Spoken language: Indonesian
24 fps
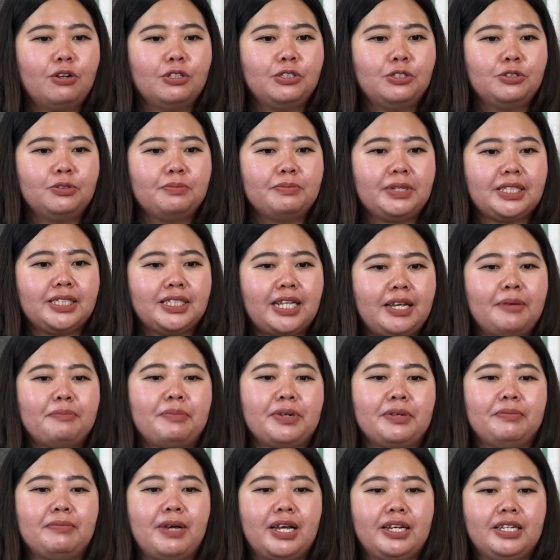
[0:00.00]
konsumen saya
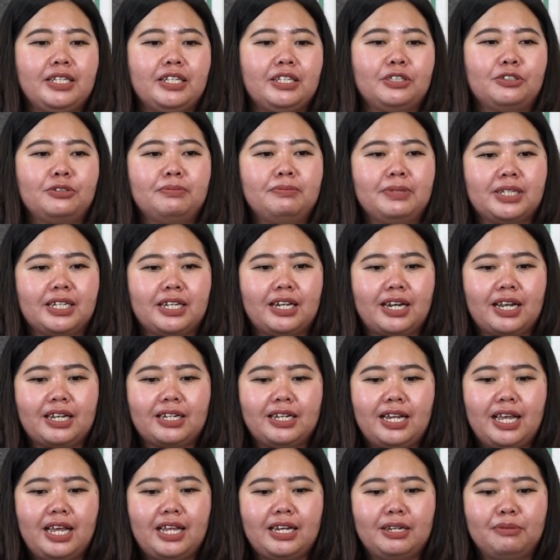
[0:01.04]
pribadi itu
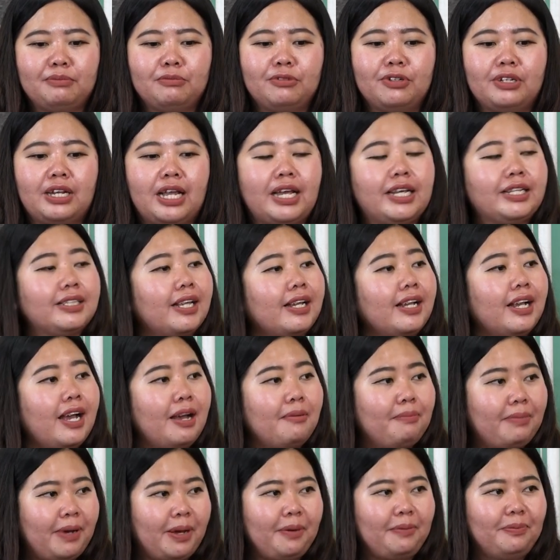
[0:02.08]
bergerak dari mulai
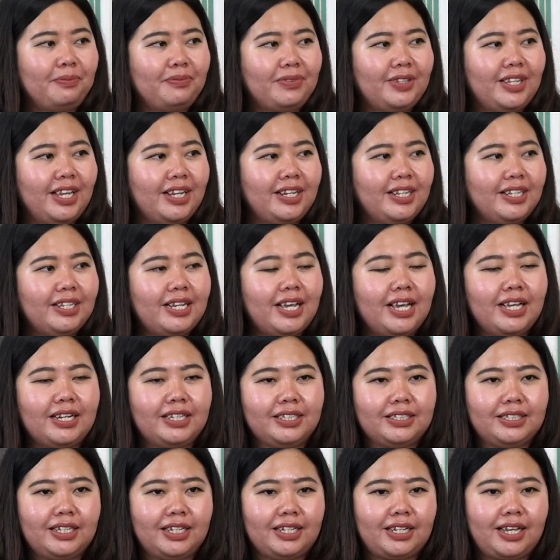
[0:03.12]
TK, Pak. Jadi hmm.
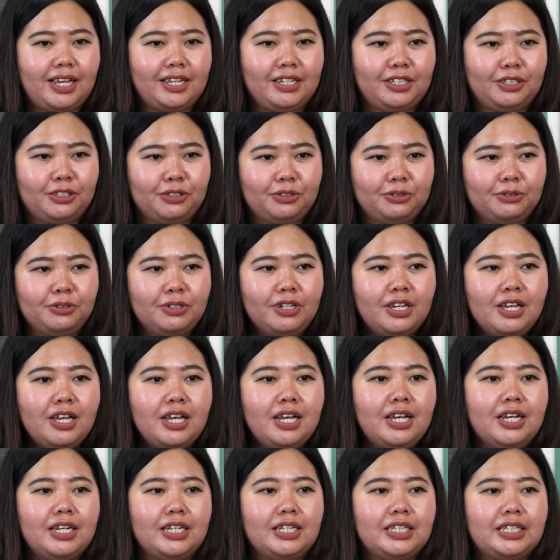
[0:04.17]
dari TK itu
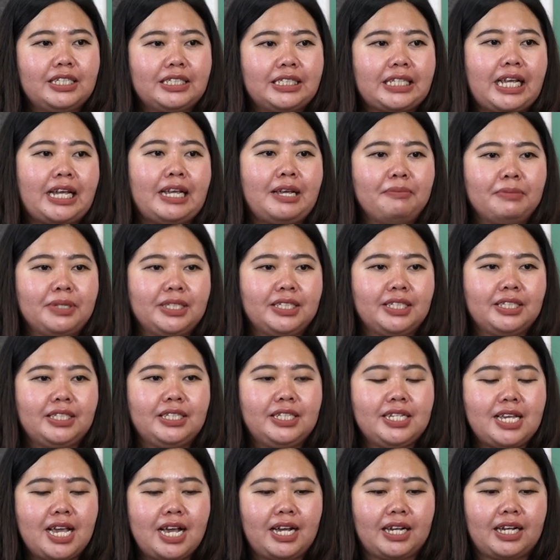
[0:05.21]
eh, saya
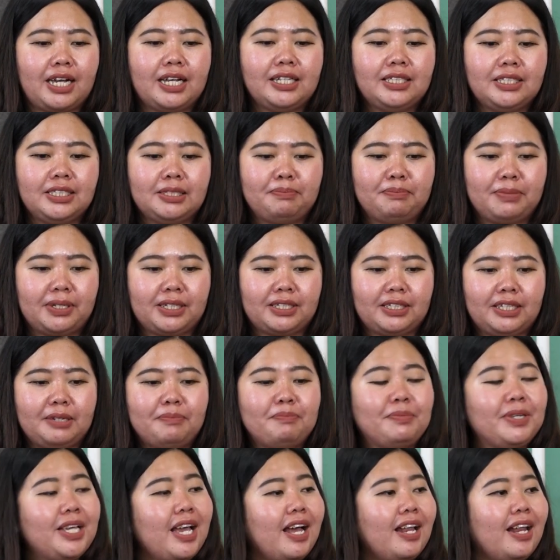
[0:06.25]
menyediakan seperti
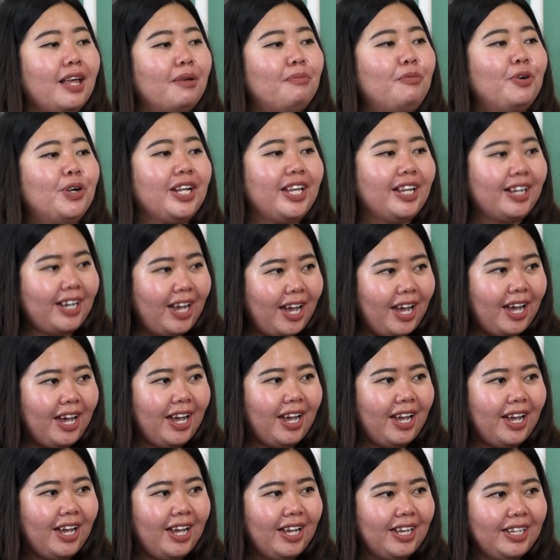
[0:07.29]
piala boneka
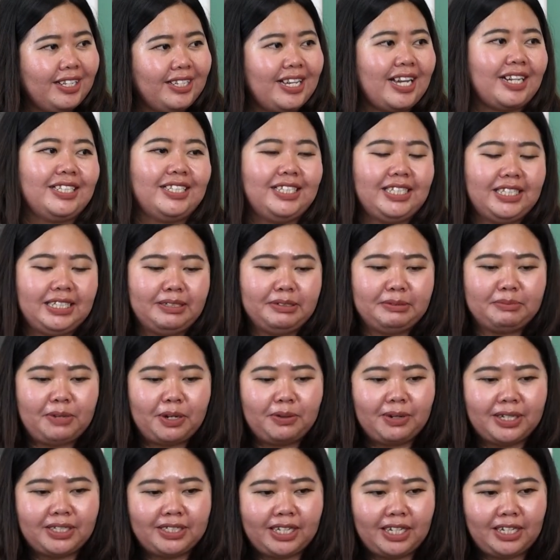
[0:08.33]
yang di
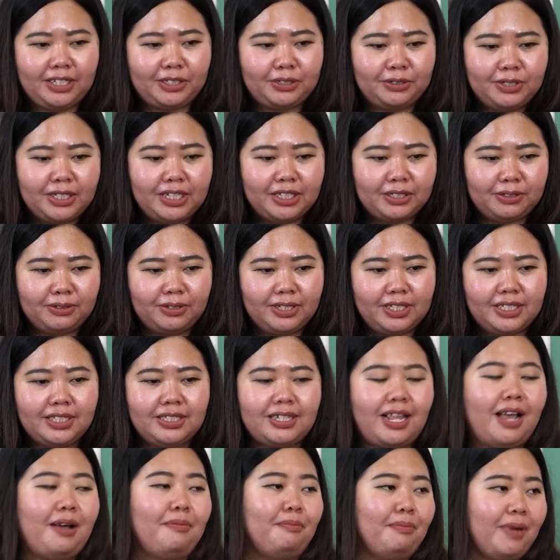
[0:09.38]
bawahnya itu ditulis
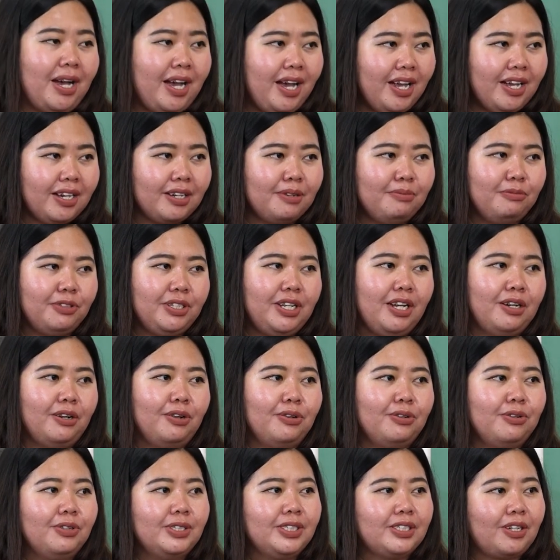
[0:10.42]
nama, kemudian
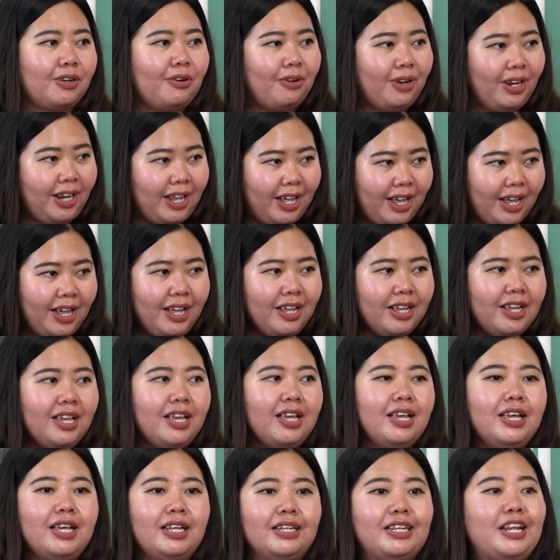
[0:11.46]
logo sekolah
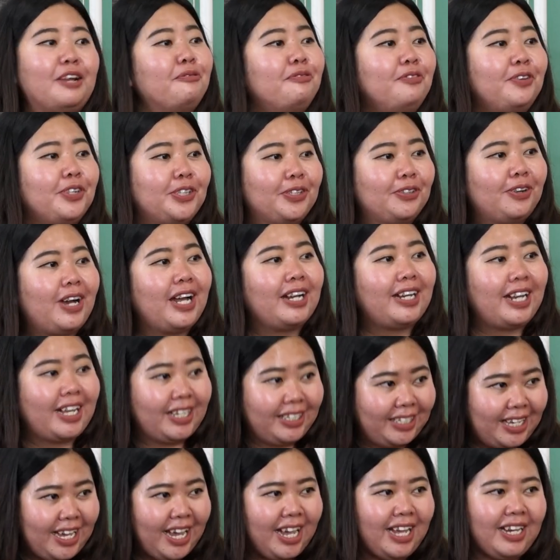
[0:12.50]
dan foto
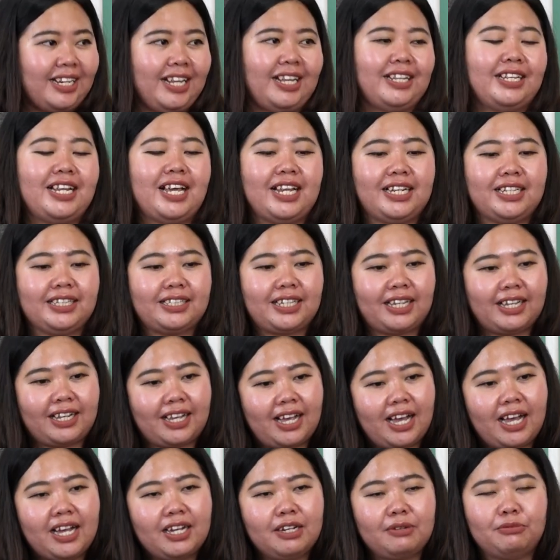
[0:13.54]
anaknya. Nah, dari
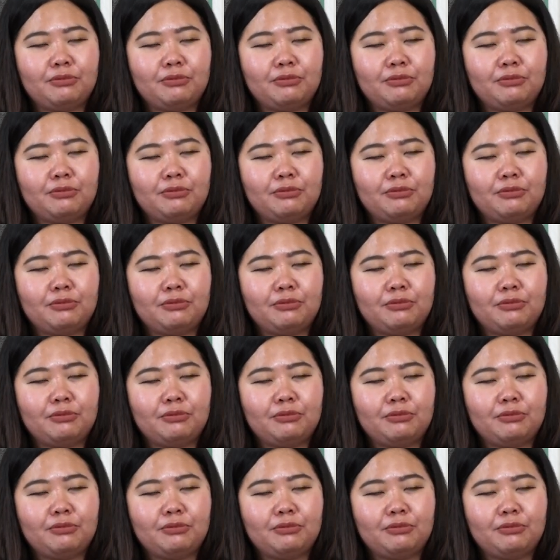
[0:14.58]
TK